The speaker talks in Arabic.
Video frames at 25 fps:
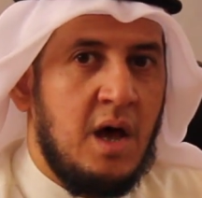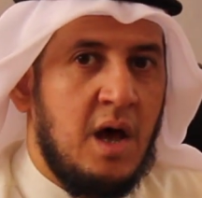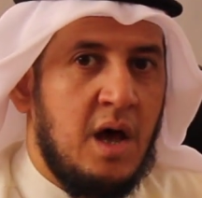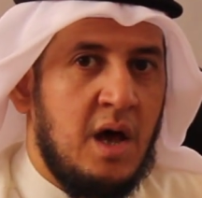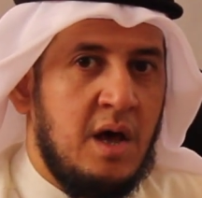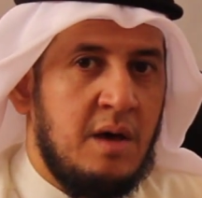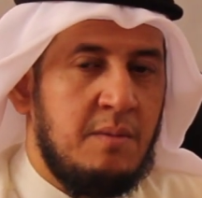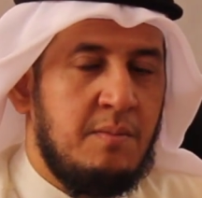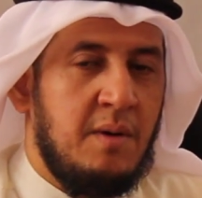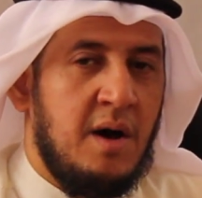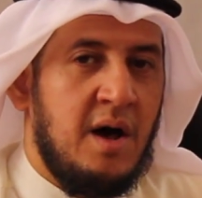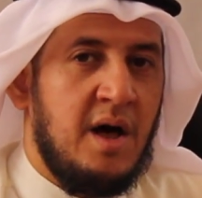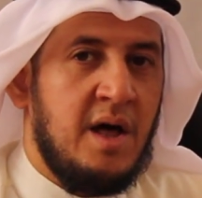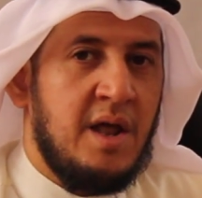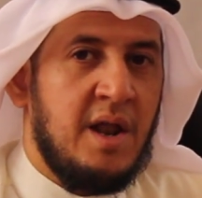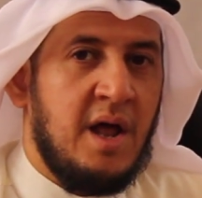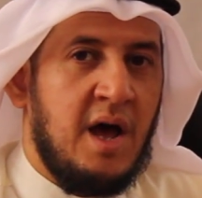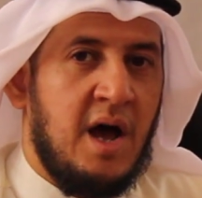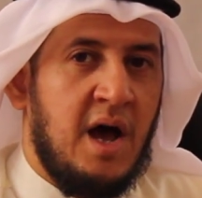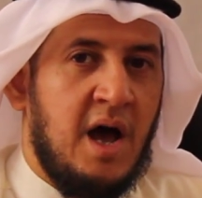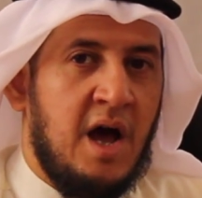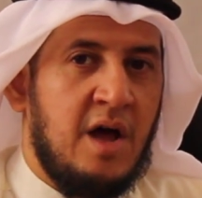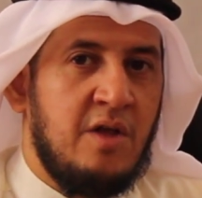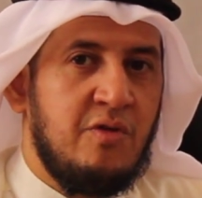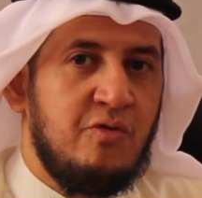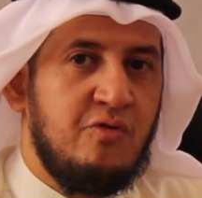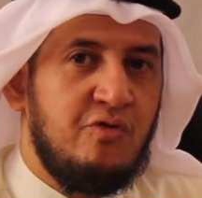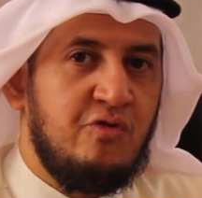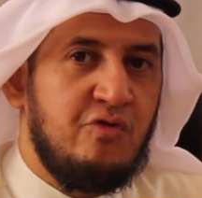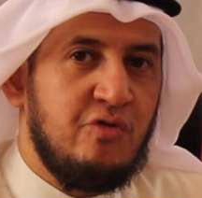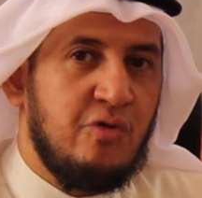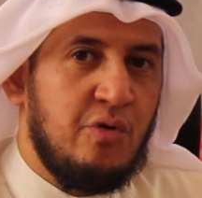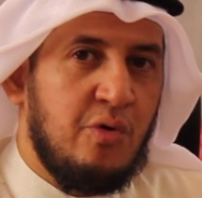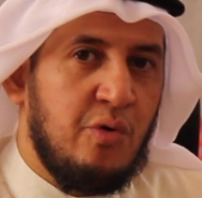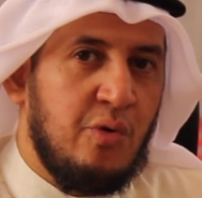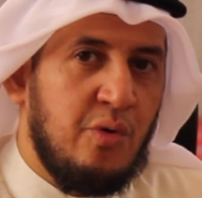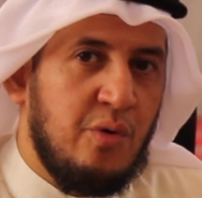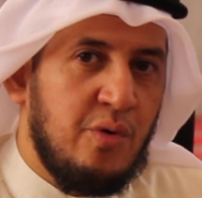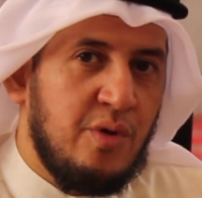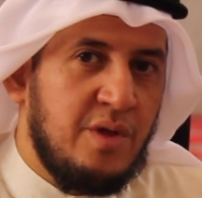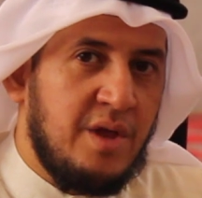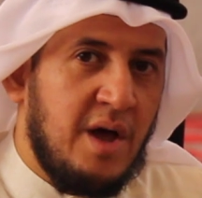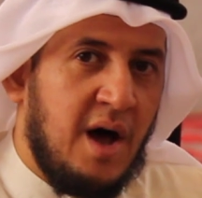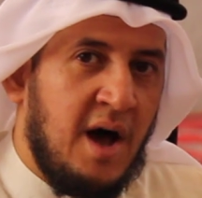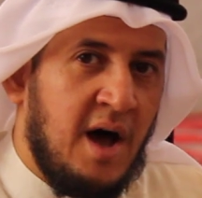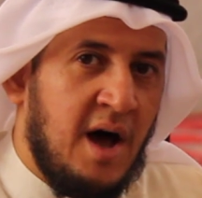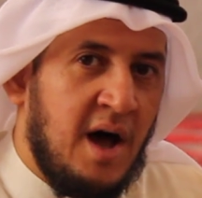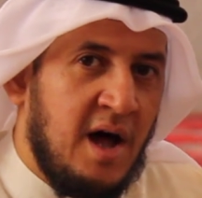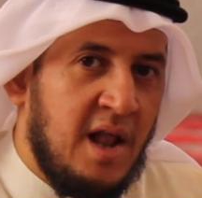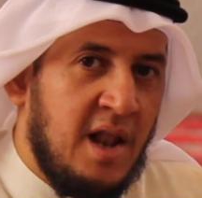عبارة عن جهود
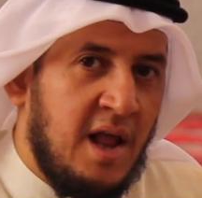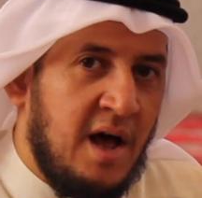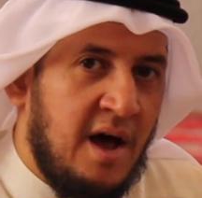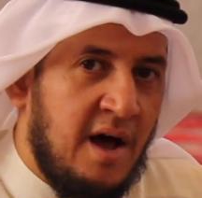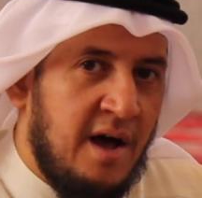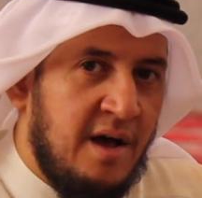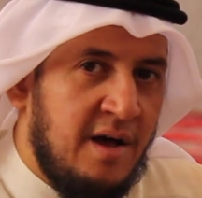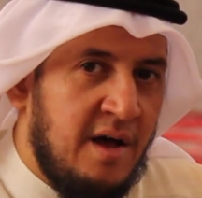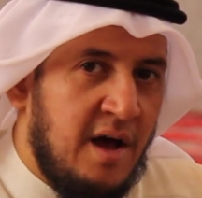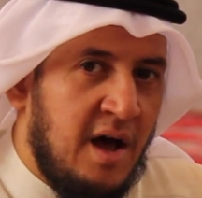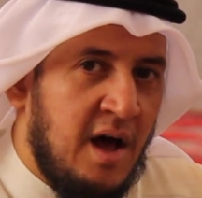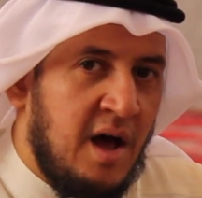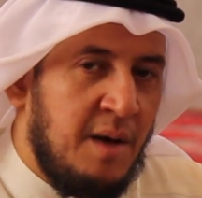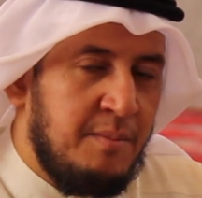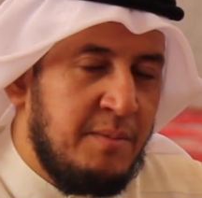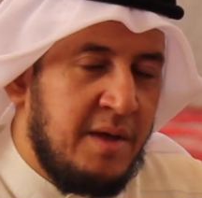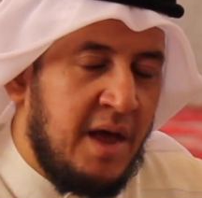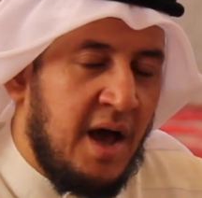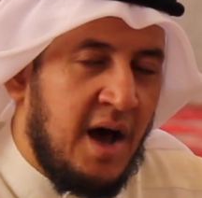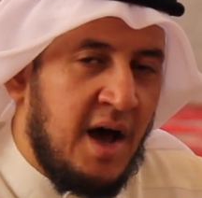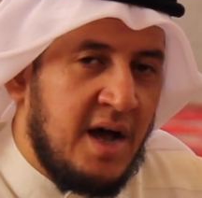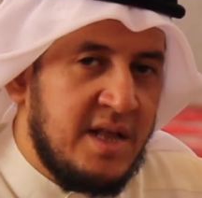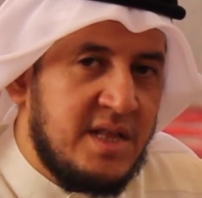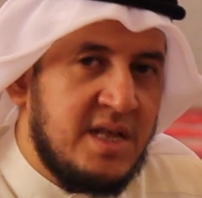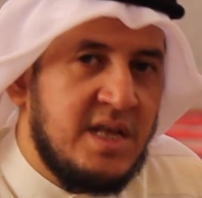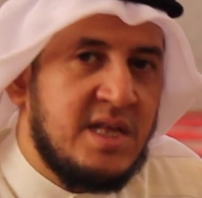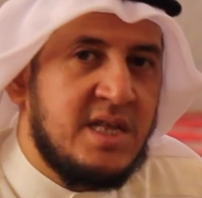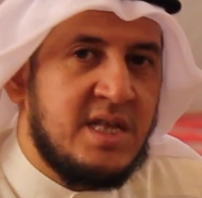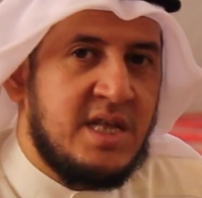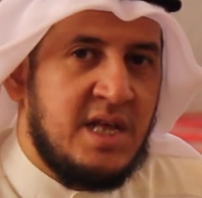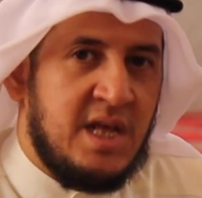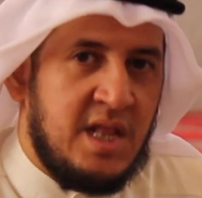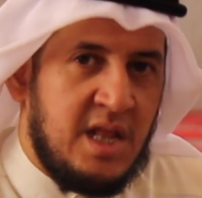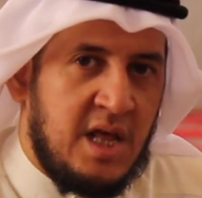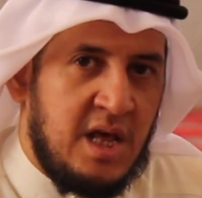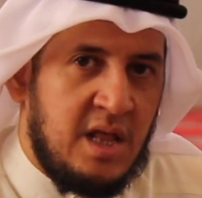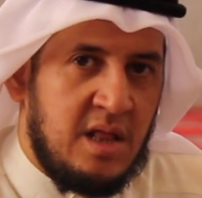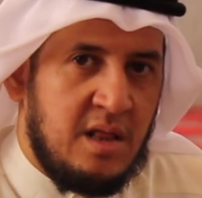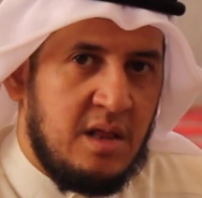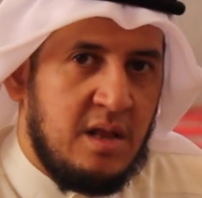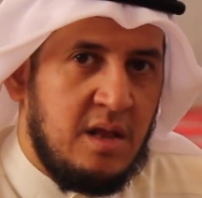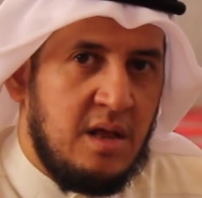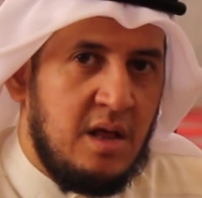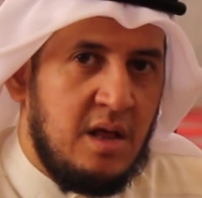آلاء آه، مئات السنين